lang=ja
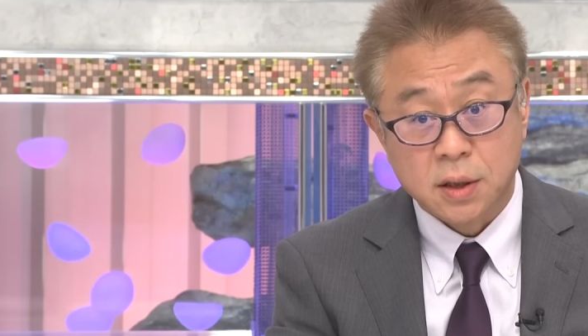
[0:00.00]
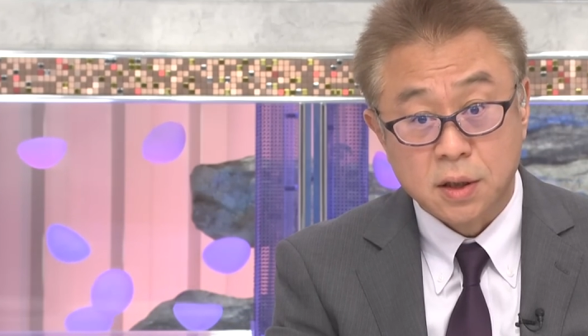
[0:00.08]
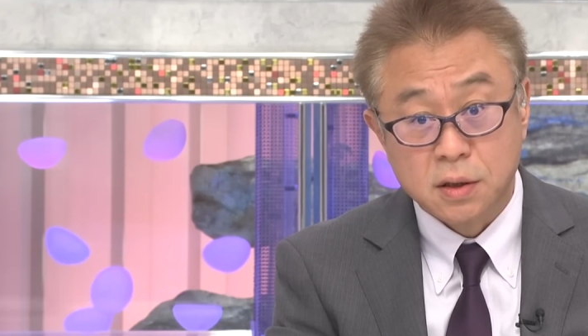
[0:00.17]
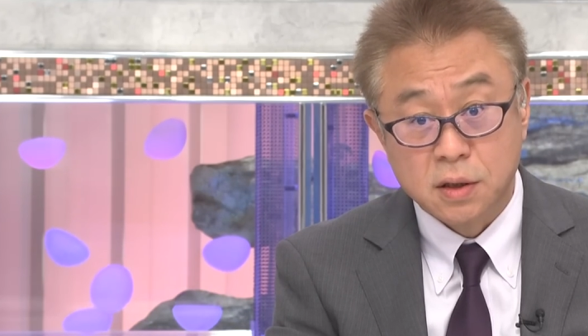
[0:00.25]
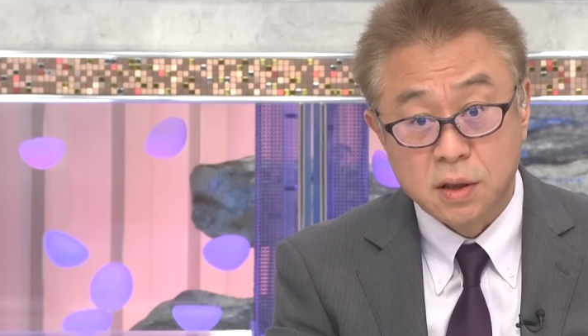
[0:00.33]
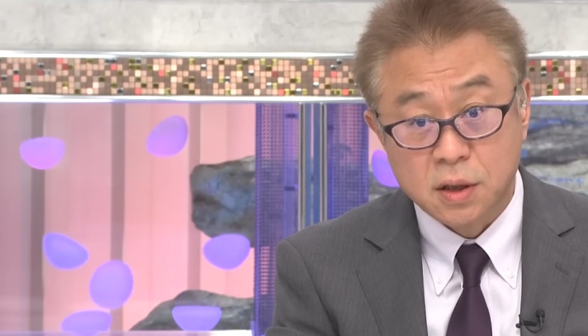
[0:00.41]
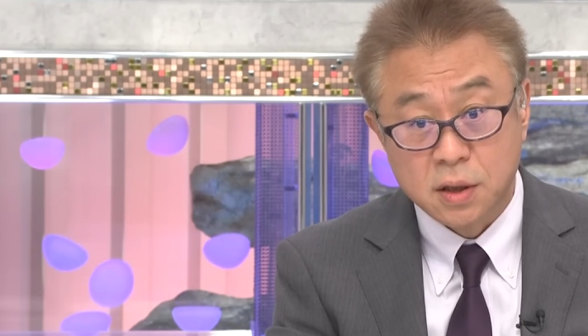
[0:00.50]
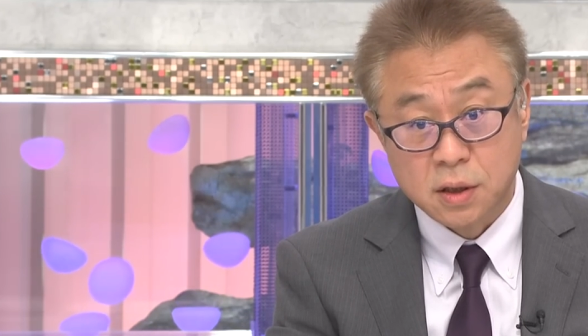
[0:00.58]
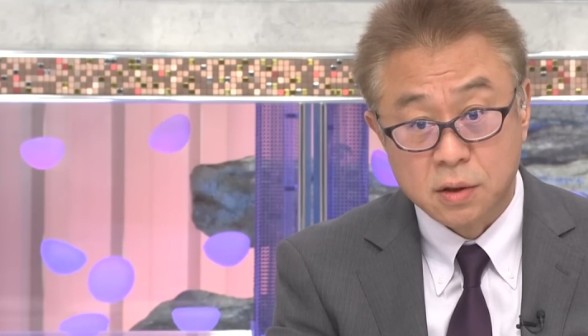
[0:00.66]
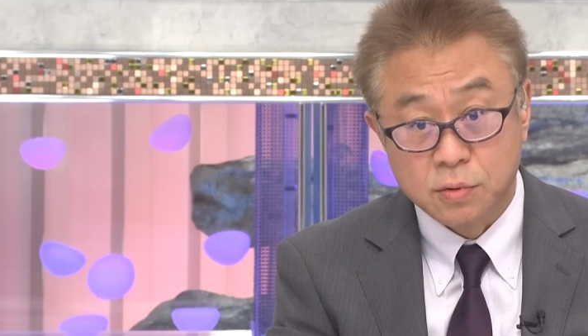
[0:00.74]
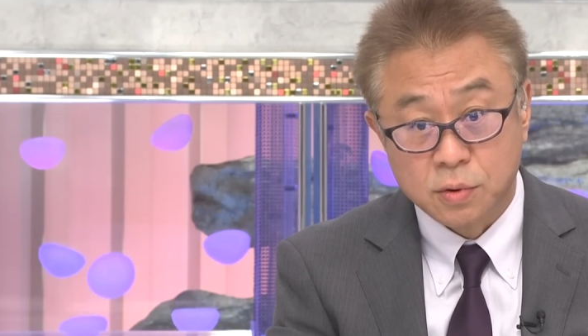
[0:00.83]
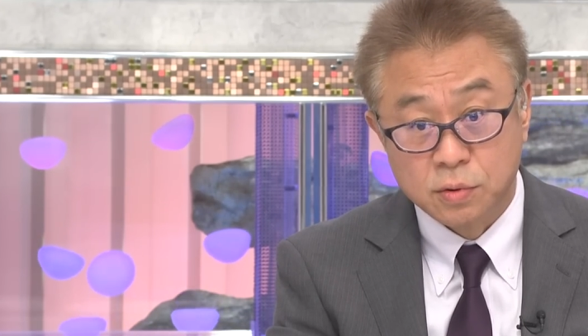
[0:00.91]
金
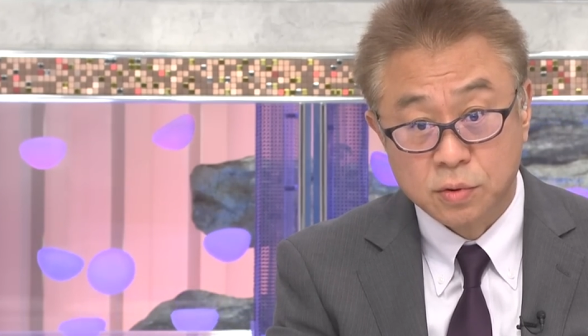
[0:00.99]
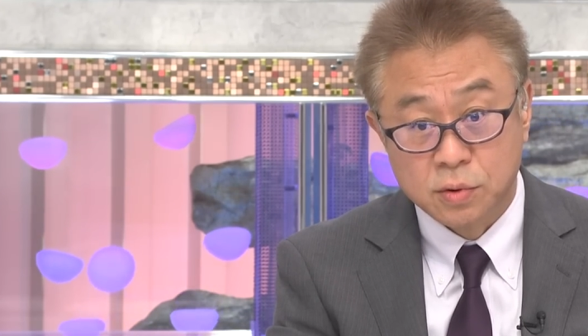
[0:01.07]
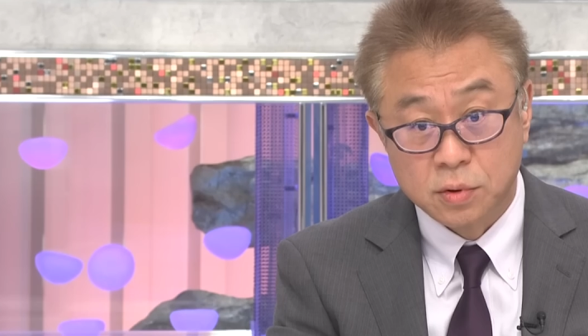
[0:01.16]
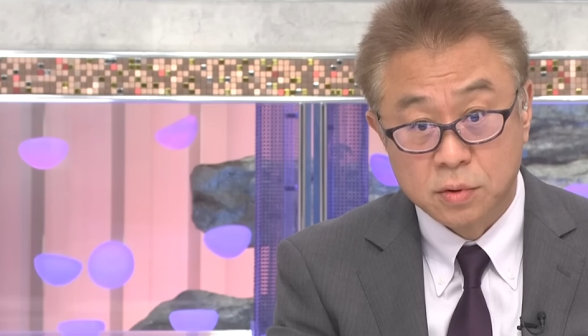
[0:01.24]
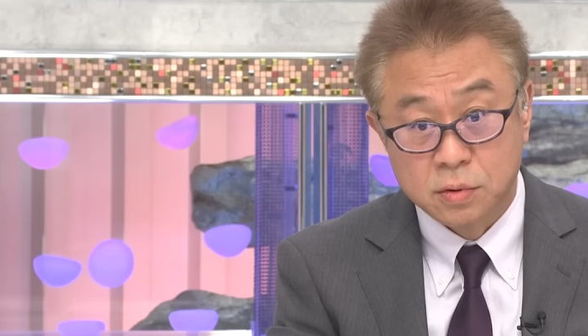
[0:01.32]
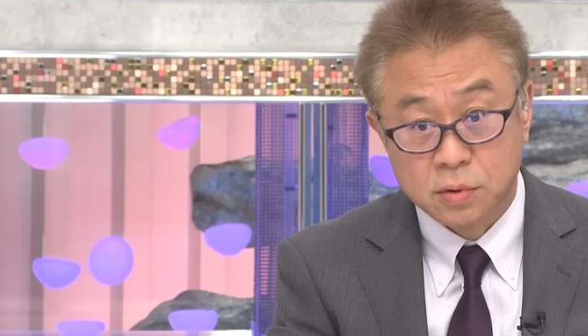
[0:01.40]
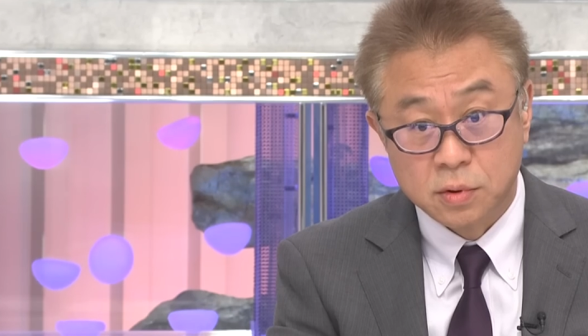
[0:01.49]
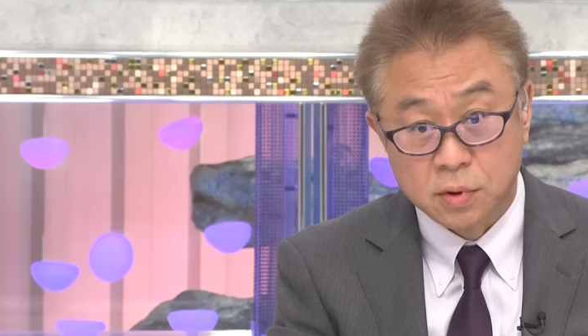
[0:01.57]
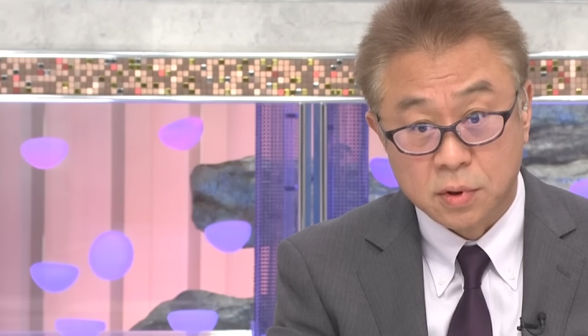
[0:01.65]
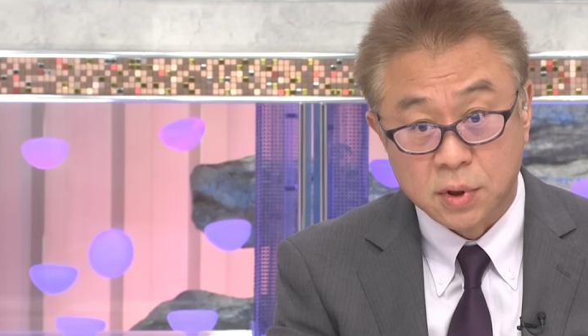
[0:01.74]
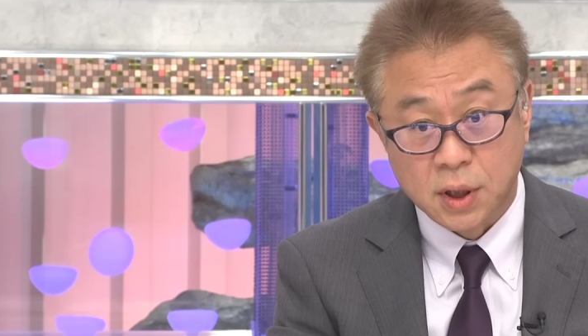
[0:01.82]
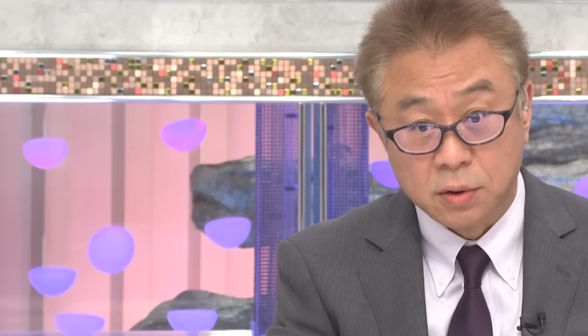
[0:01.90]
利のコントロール
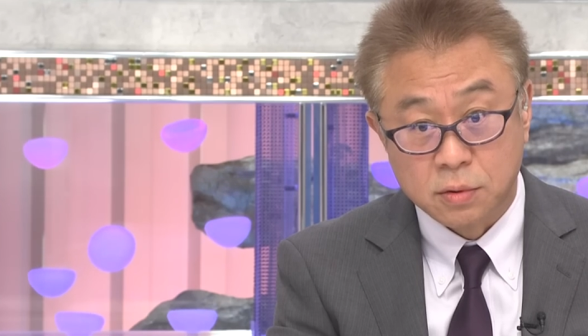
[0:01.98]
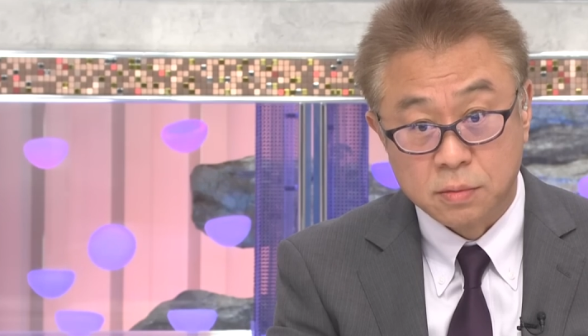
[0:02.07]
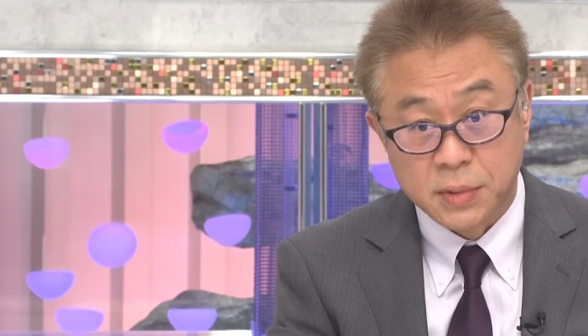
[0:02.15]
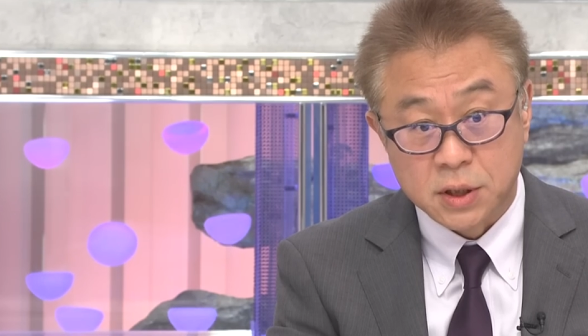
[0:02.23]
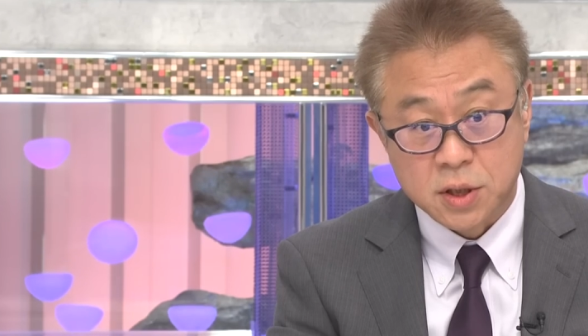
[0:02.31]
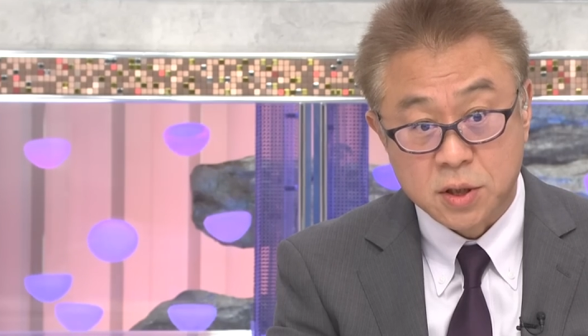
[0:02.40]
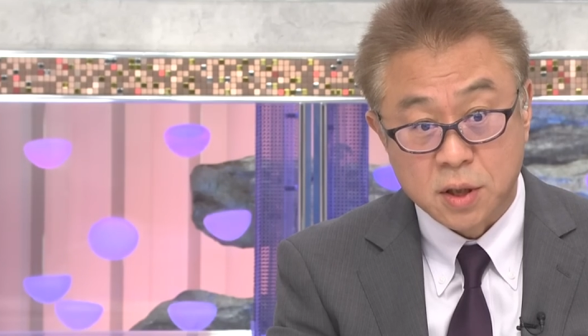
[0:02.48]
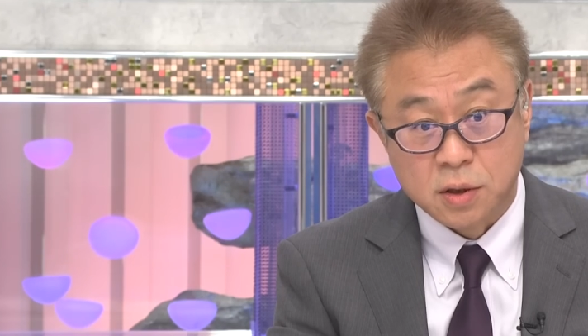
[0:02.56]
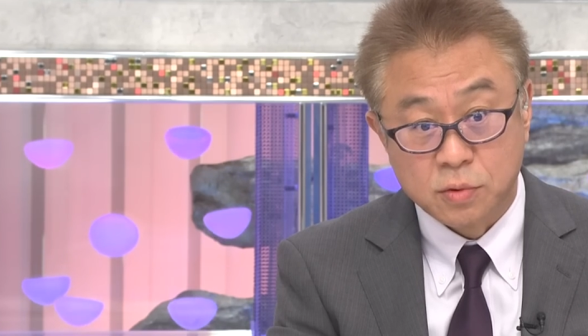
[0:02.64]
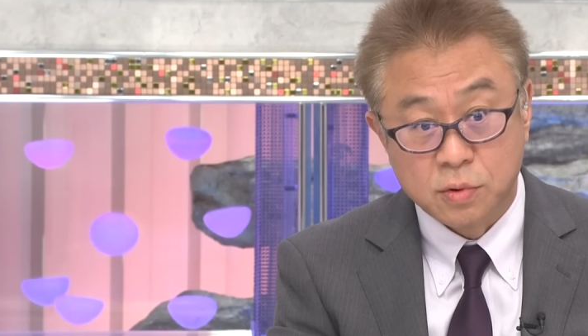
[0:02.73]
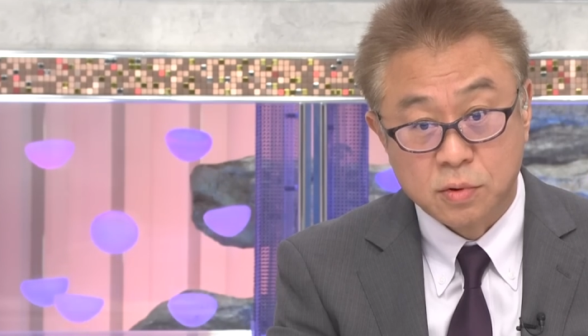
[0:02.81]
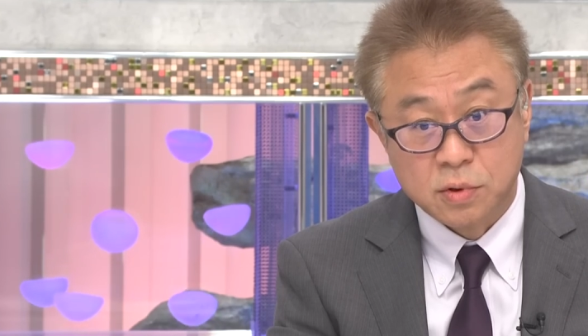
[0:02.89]
とあとまあ資
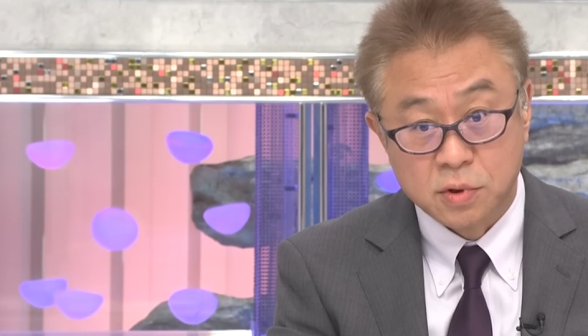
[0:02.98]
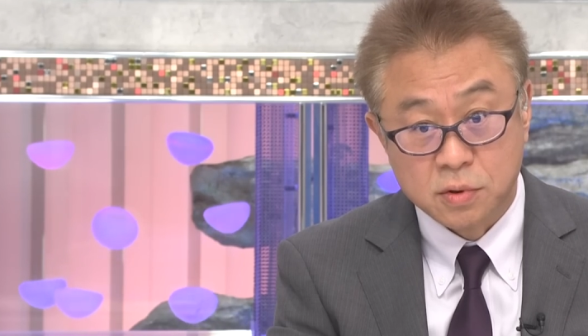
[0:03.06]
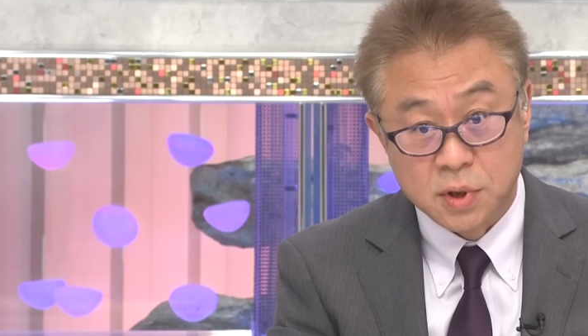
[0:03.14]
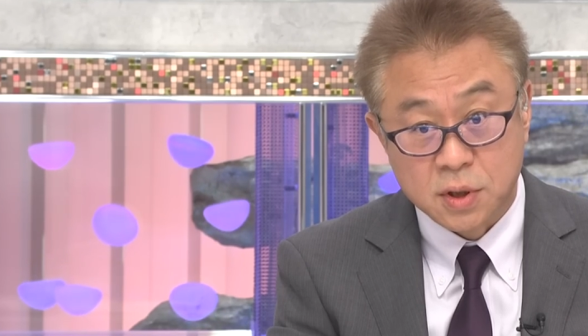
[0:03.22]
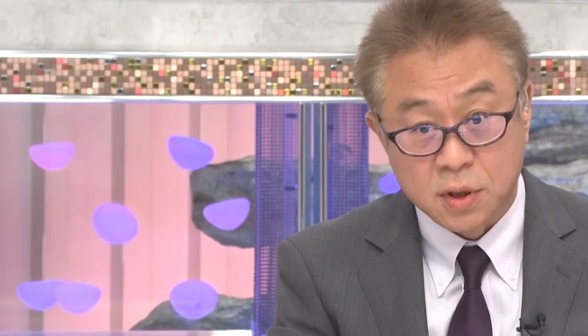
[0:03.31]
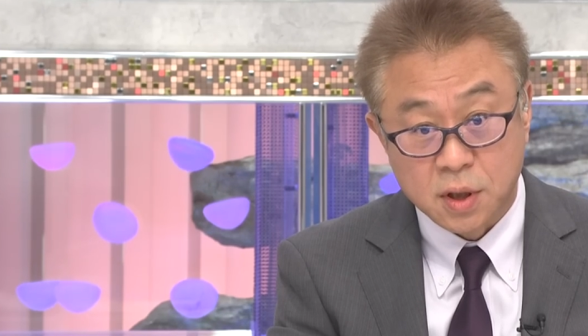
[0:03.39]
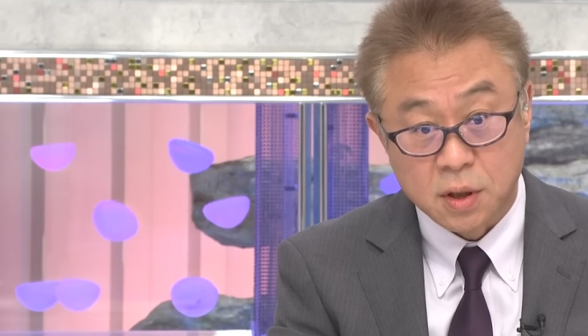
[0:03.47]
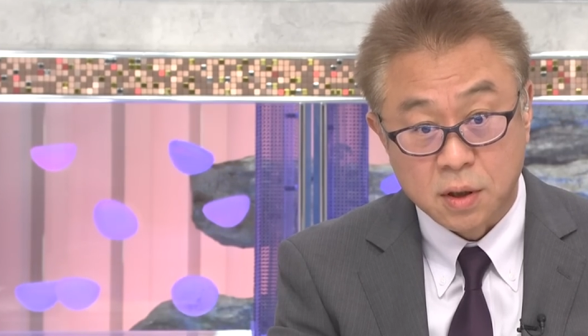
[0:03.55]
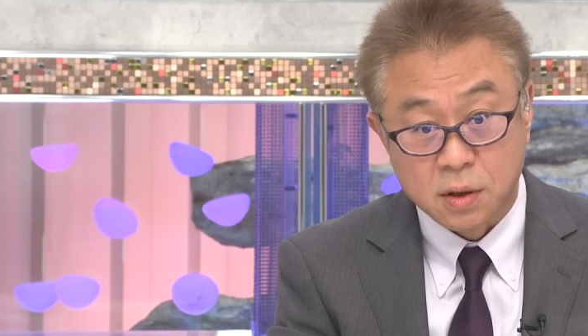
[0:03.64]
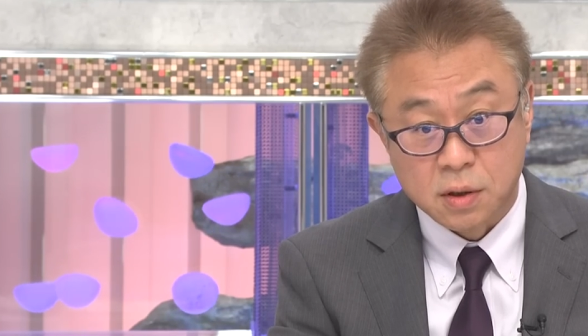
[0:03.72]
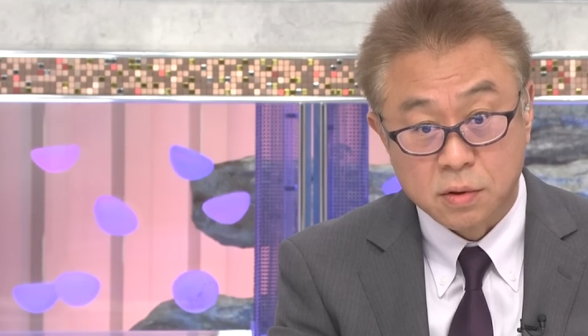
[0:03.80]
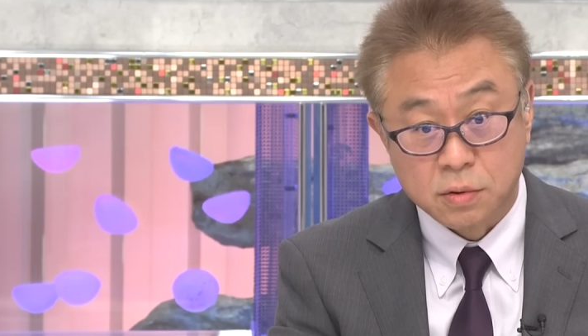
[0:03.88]
産の購入ですね
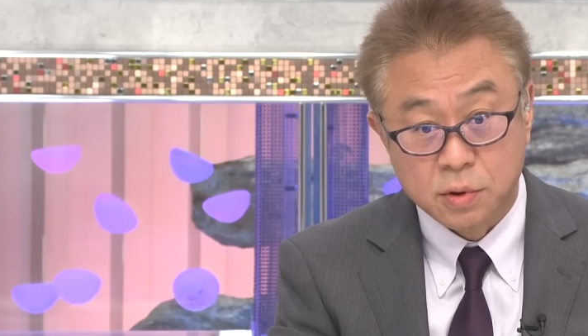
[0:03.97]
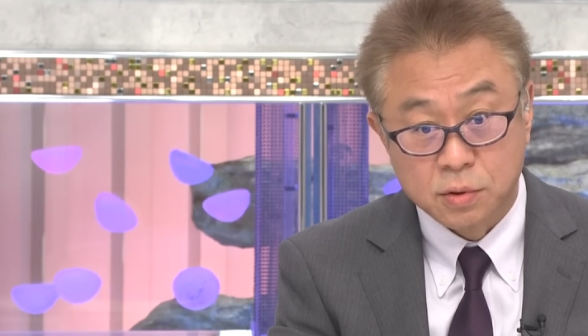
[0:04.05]
あの